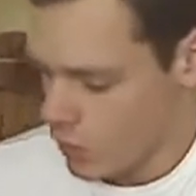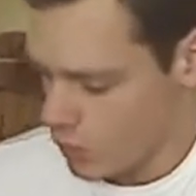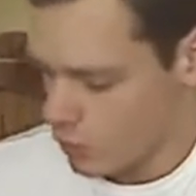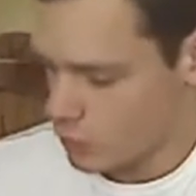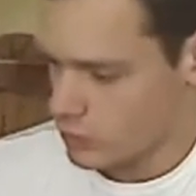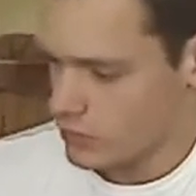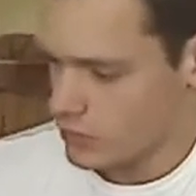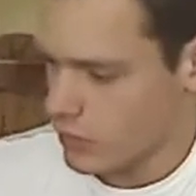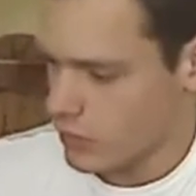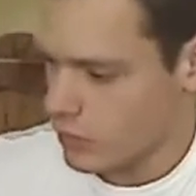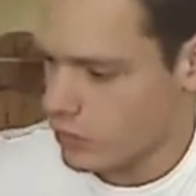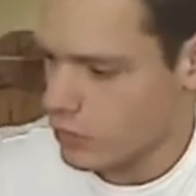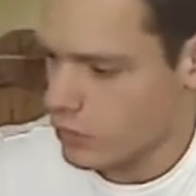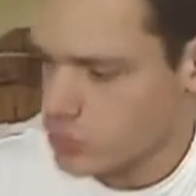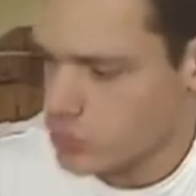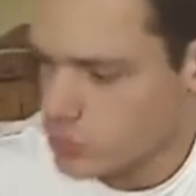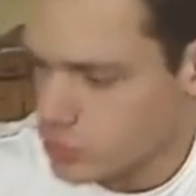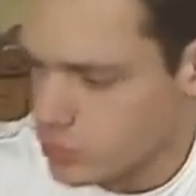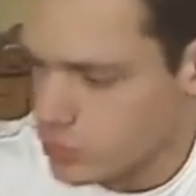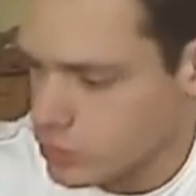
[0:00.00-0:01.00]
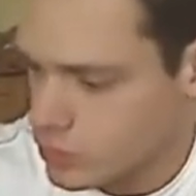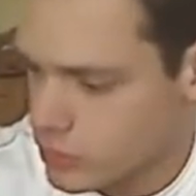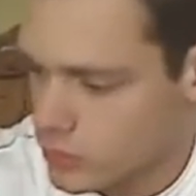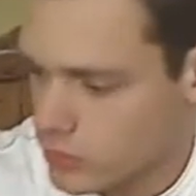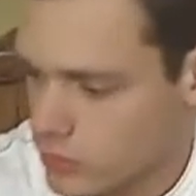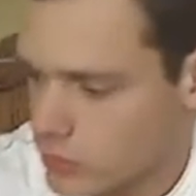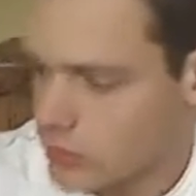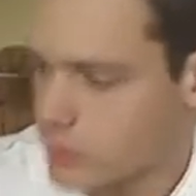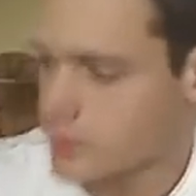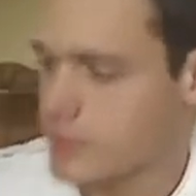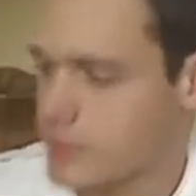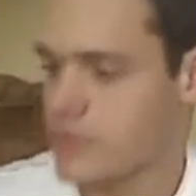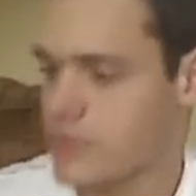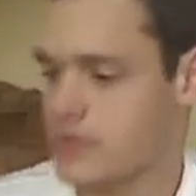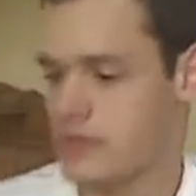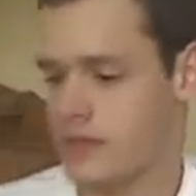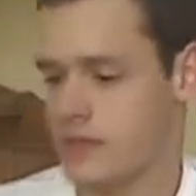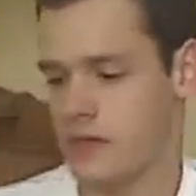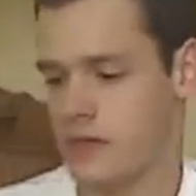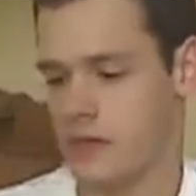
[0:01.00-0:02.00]
und auch schon
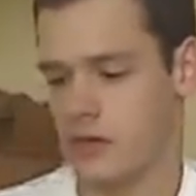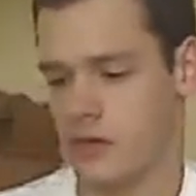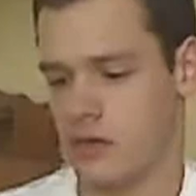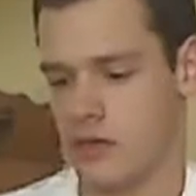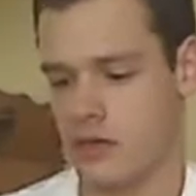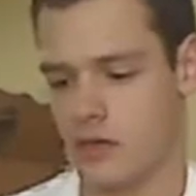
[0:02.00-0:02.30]
mit der